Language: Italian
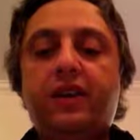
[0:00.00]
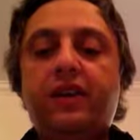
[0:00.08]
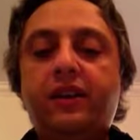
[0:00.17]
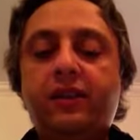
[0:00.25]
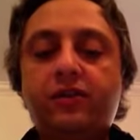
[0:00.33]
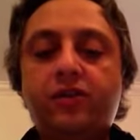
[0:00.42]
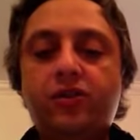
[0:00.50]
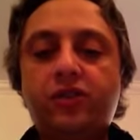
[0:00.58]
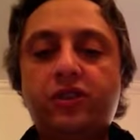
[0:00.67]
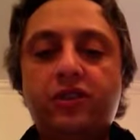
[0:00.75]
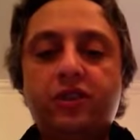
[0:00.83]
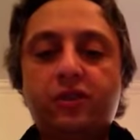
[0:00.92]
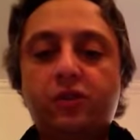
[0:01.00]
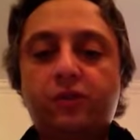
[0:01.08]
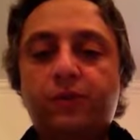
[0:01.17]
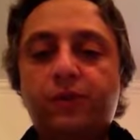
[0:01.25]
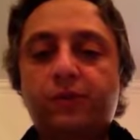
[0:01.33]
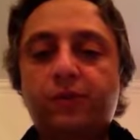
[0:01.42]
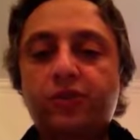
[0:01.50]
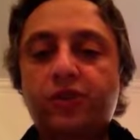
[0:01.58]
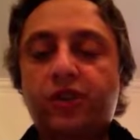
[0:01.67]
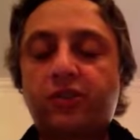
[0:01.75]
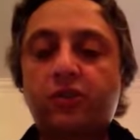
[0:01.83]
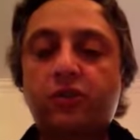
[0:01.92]
Cari amici del gruppo
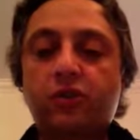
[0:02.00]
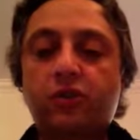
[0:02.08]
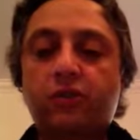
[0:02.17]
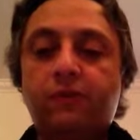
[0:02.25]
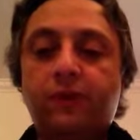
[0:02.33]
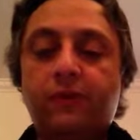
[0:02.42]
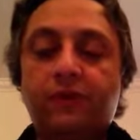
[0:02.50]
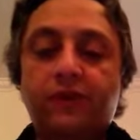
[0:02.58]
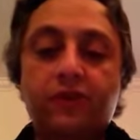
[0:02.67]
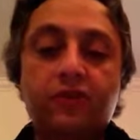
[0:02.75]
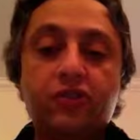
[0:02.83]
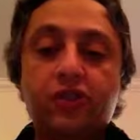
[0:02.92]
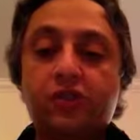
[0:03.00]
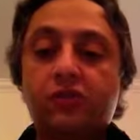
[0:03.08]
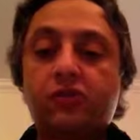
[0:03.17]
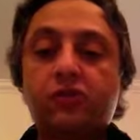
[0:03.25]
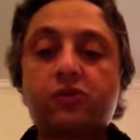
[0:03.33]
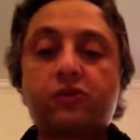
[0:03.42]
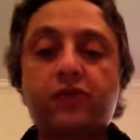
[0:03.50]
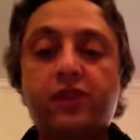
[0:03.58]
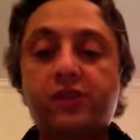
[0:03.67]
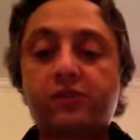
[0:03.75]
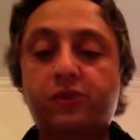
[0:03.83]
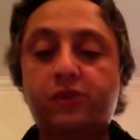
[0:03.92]
Appoggiando Papa Francesco su
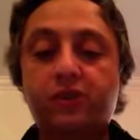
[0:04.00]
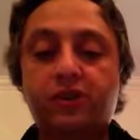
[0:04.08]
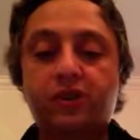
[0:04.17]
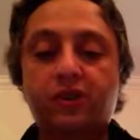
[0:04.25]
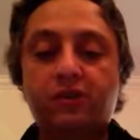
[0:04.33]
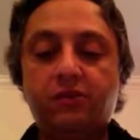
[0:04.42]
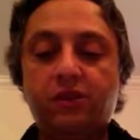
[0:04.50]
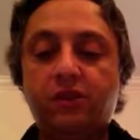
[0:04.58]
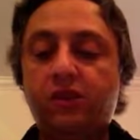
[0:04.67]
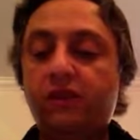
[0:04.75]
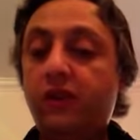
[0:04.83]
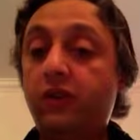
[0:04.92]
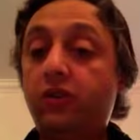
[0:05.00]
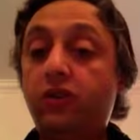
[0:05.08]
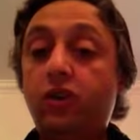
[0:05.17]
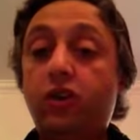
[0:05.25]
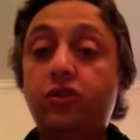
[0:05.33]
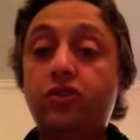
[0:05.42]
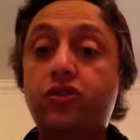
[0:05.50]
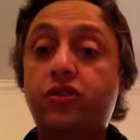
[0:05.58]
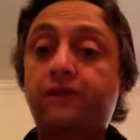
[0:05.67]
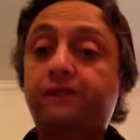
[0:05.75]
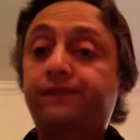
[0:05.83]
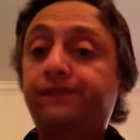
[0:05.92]
Facebook, eh, il mio intervento di
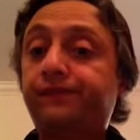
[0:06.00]
oggi